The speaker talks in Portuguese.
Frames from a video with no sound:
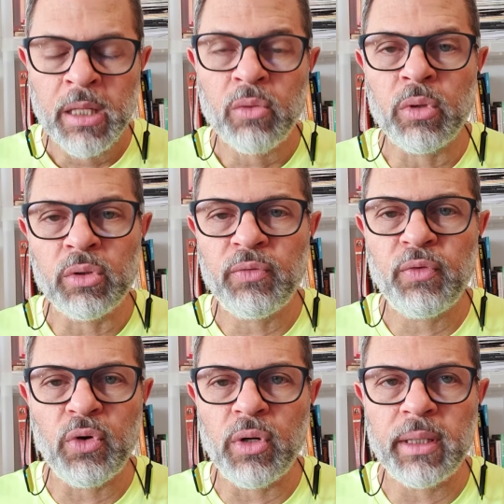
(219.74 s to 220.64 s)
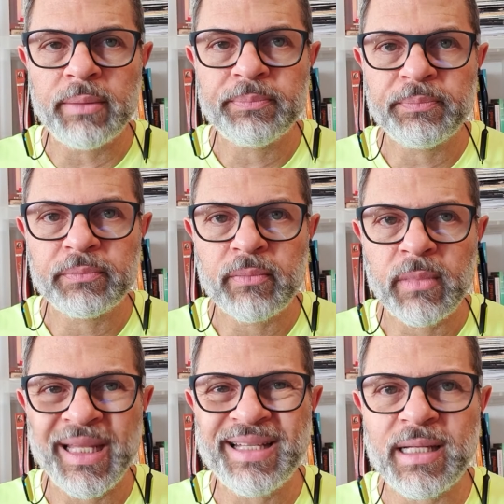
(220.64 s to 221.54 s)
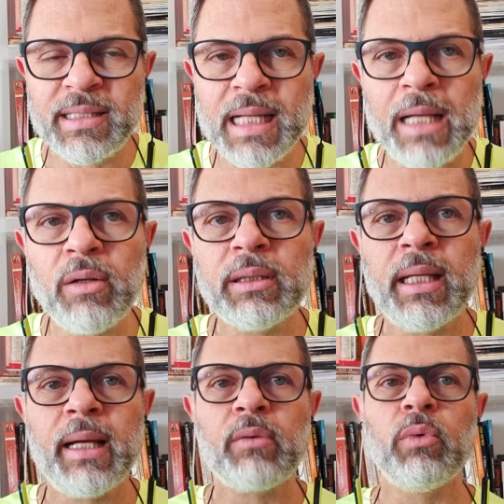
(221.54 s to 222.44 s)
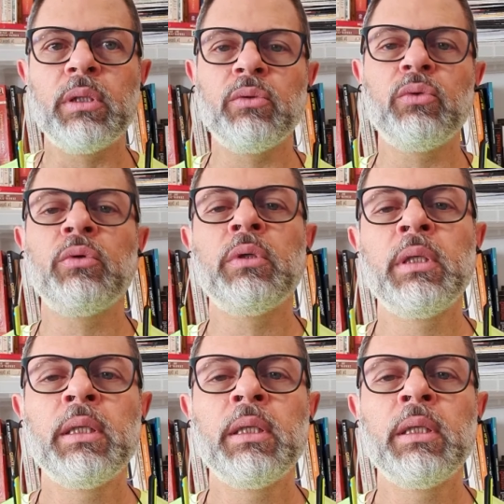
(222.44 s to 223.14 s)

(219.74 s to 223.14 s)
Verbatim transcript: quando for necessário até quando